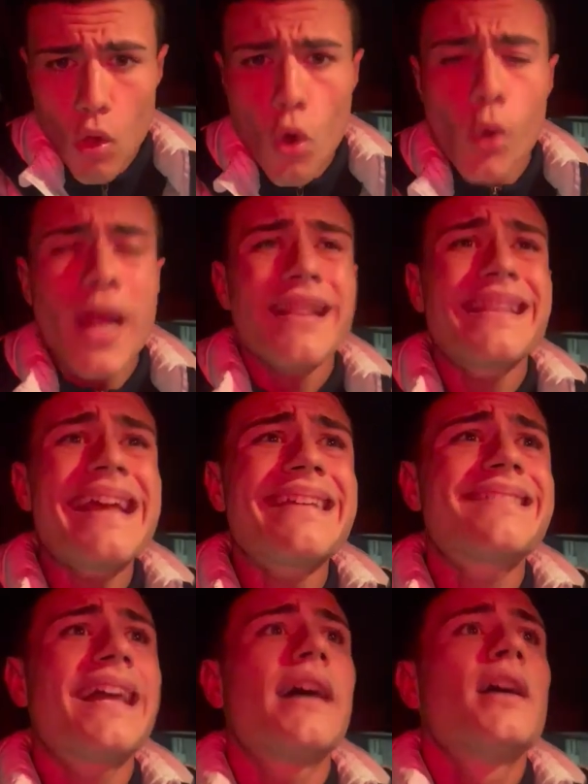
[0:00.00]
Ora
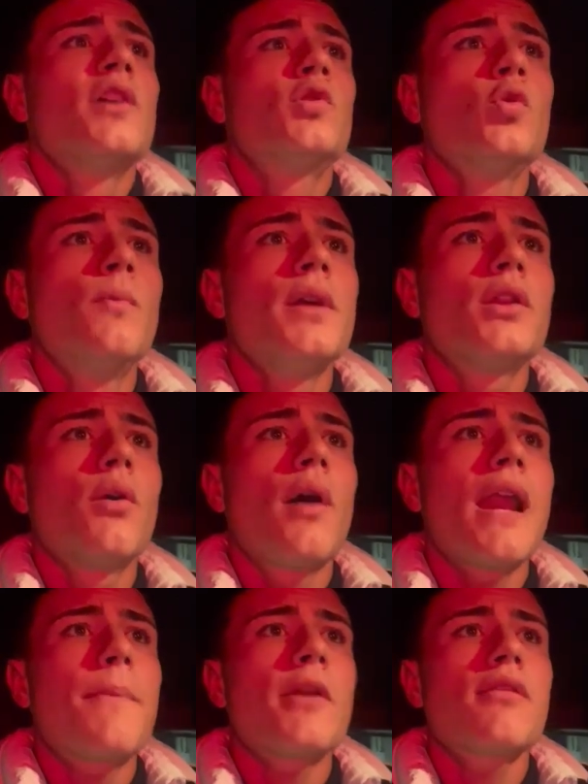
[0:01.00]
testa subito
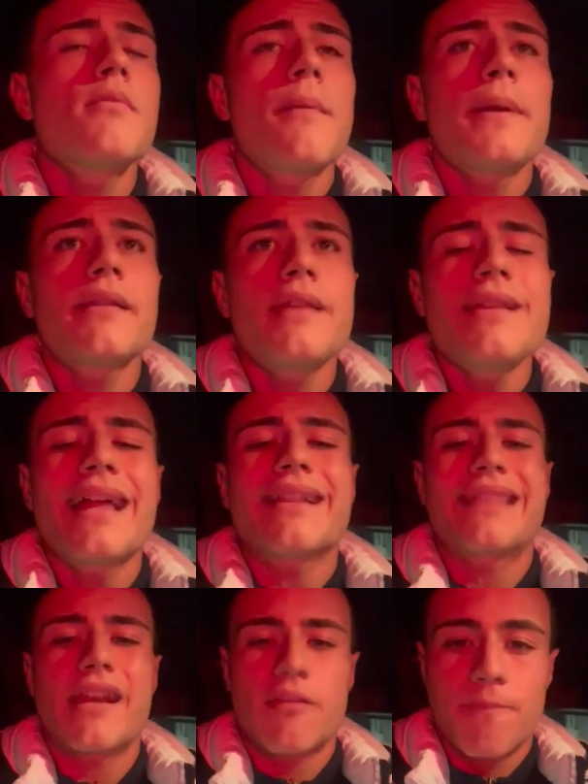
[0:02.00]
alla prossima partita,
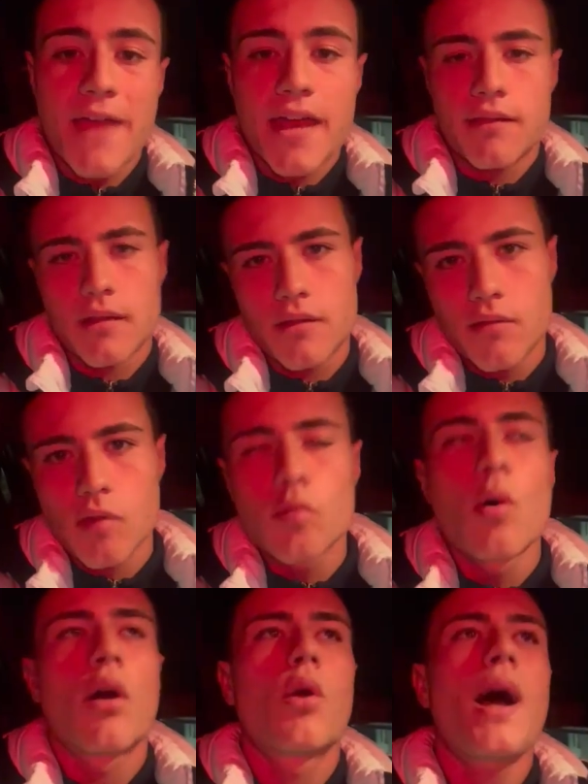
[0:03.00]
trasferta di
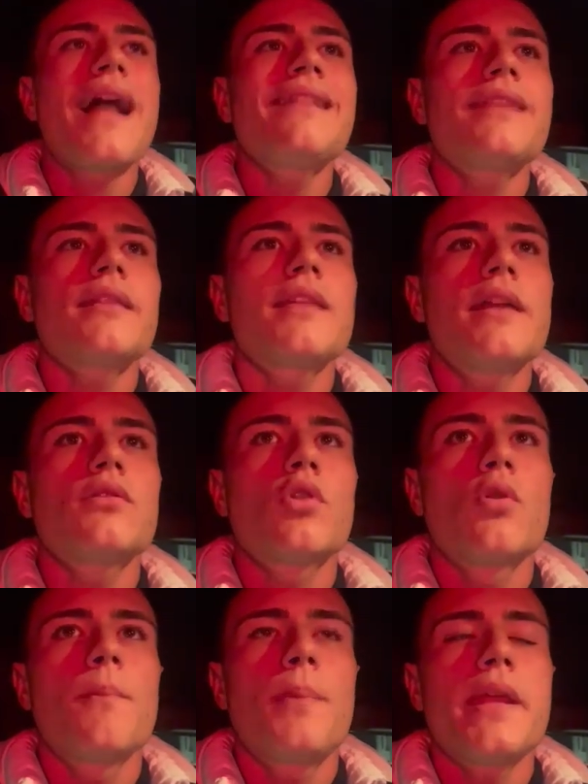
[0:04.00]
Sassuolo, altrettanto
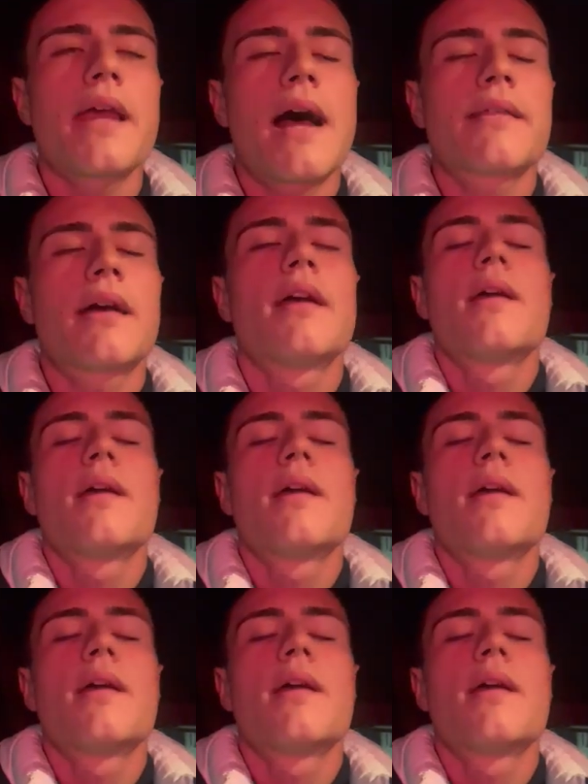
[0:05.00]
complicata,